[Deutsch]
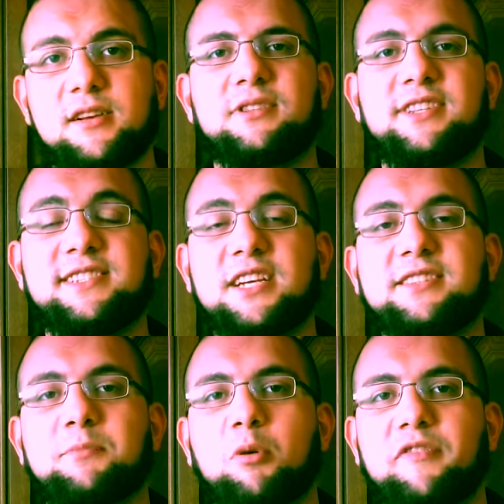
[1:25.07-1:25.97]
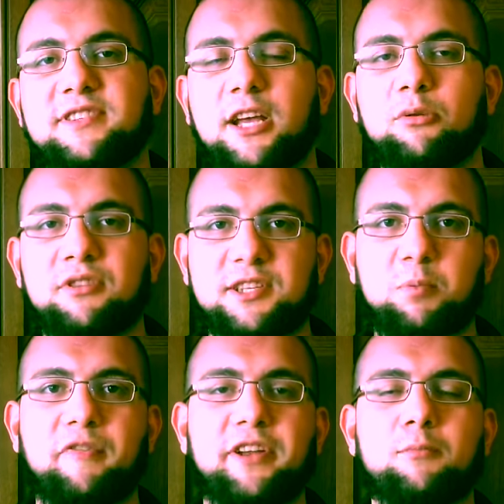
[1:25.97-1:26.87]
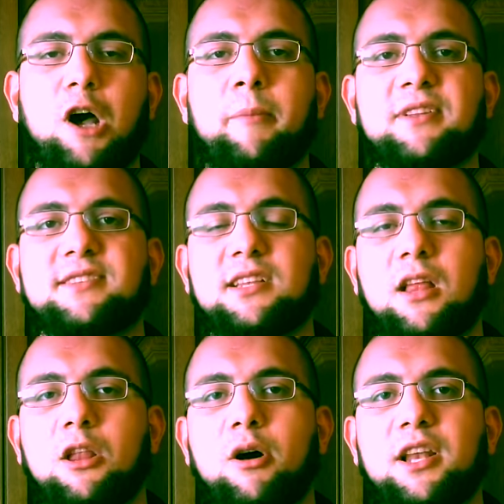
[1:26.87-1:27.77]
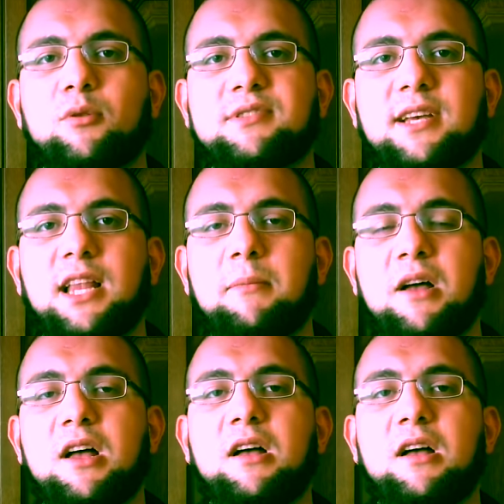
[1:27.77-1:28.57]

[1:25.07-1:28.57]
Die 16 Prophezeiungen des Propheten Muhammad sallallahu alaihi wasallam